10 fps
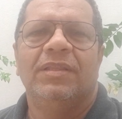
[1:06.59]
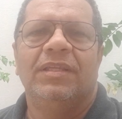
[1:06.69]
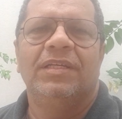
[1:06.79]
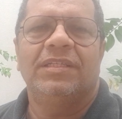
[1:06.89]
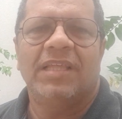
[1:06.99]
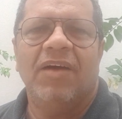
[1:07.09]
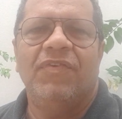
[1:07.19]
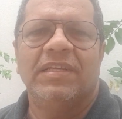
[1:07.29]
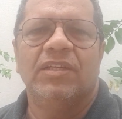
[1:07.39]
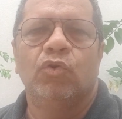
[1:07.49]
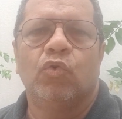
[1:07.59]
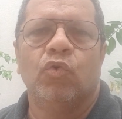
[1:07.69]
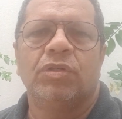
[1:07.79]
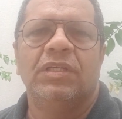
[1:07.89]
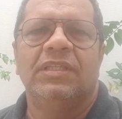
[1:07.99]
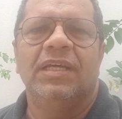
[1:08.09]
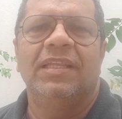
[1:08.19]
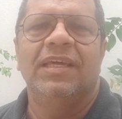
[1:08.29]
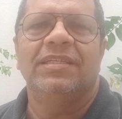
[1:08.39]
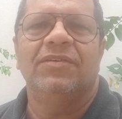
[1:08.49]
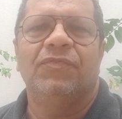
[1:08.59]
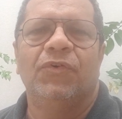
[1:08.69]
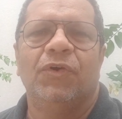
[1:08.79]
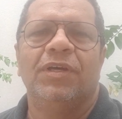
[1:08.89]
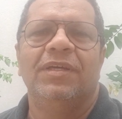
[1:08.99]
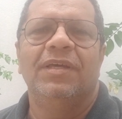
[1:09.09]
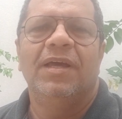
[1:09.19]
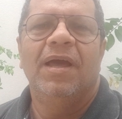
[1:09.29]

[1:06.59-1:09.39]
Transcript: de estar fazendo o curso de intendência foi